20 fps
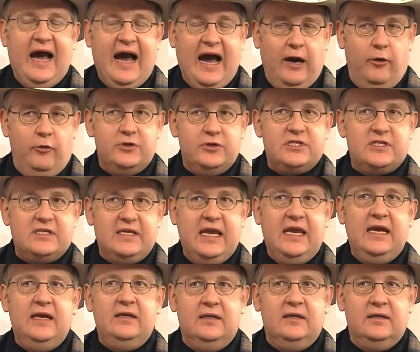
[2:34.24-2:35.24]

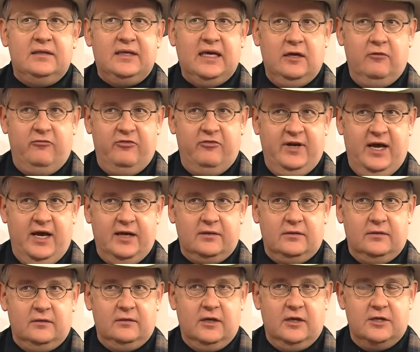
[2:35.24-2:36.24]
ausgehenden
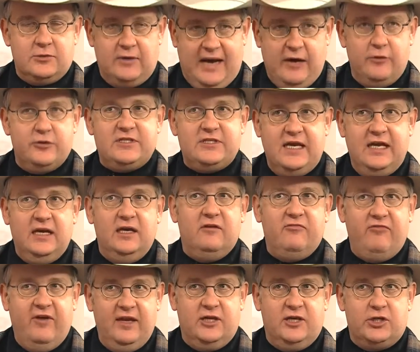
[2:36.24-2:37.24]
Telefonaten, also
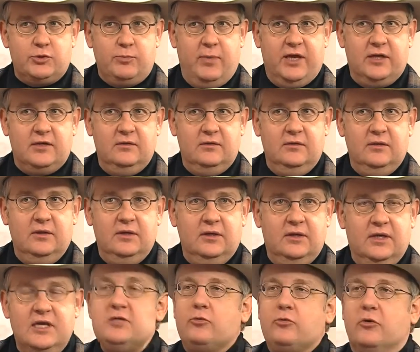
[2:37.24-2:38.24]
ausgehenden Ferngesprächen,
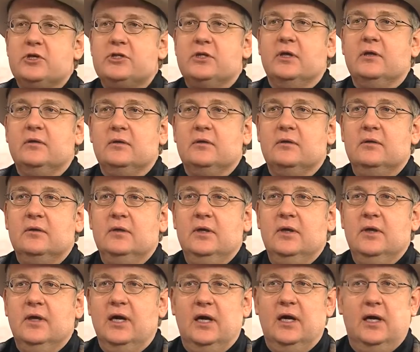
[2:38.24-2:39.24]
mhm. ist Deutschland.
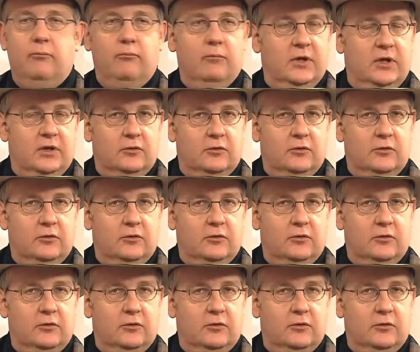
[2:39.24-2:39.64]
Ähm,